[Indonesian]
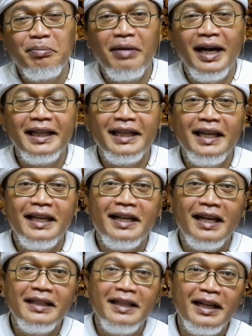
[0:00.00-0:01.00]
baik
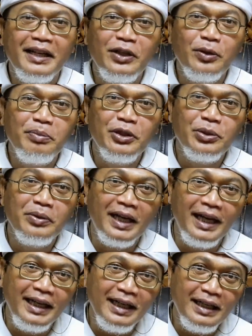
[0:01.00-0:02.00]
ikan yang hidup di
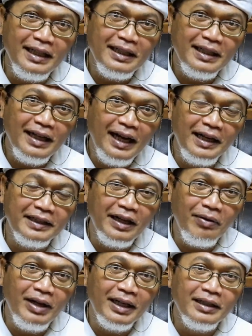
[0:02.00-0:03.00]
sungai air
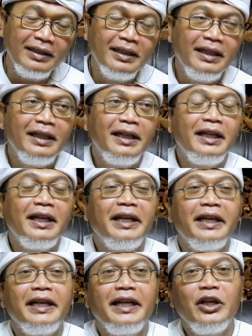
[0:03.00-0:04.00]
tawar,
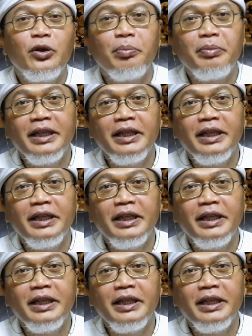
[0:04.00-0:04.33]
hidup